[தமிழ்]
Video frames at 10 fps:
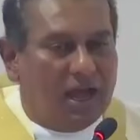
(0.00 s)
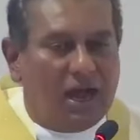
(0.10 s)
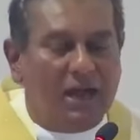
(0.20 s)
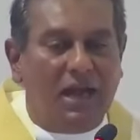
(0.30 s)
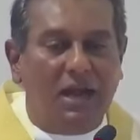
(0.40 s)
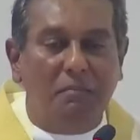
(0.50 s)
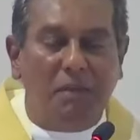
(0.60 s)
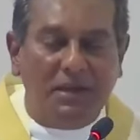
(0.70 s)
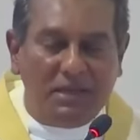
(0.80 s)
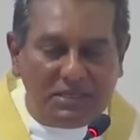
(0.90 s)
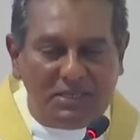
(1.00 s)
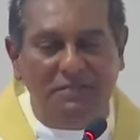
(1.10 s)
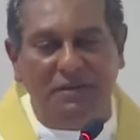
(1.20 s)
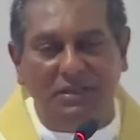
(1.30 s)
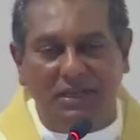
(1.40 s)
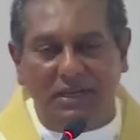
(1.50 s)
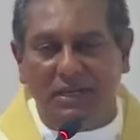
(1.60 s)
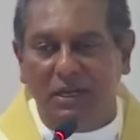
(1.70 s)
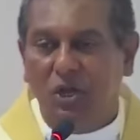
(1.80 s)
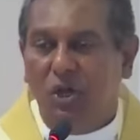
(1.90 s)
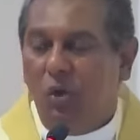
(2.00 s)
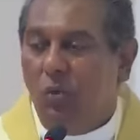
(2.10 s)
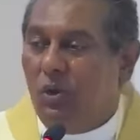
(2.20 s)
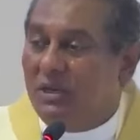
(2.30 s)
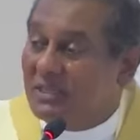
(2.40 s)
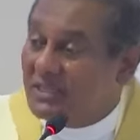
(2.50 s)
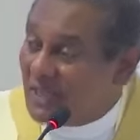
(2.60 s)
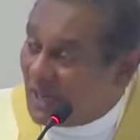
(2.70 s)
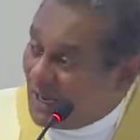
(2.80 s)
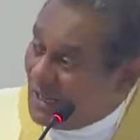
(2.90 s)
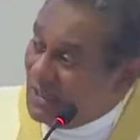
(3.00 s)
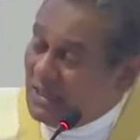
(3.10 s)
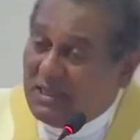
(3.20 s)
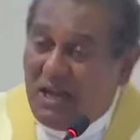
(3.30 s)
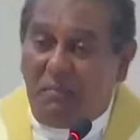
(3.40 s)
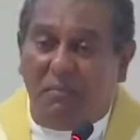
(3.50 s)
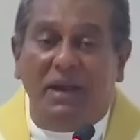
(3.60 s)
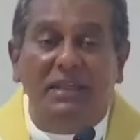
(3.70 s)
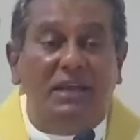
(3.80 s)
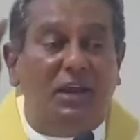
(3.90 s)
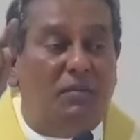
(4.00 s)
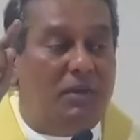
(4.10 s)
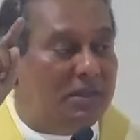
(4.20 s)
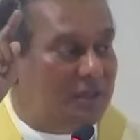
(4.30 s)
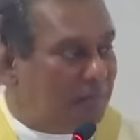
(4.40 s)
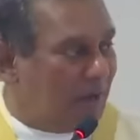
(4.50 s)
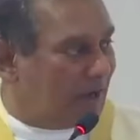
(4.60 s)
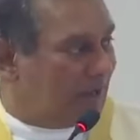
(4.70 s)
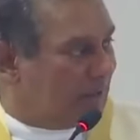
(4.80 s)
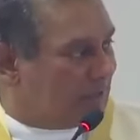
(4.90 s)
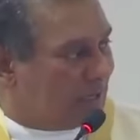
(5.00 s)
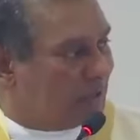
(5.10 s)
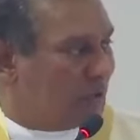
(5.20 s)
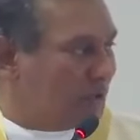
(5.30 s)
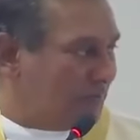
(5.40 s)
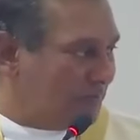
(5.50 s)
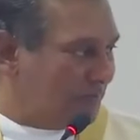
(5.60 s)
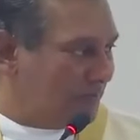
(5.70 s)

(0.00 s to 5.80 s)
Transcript: ஆனால் மகிழ்ச்சி வந்து ஒரு சிறந்த மனிதனிடமிருந்து பெறுறது சந்தோஷம்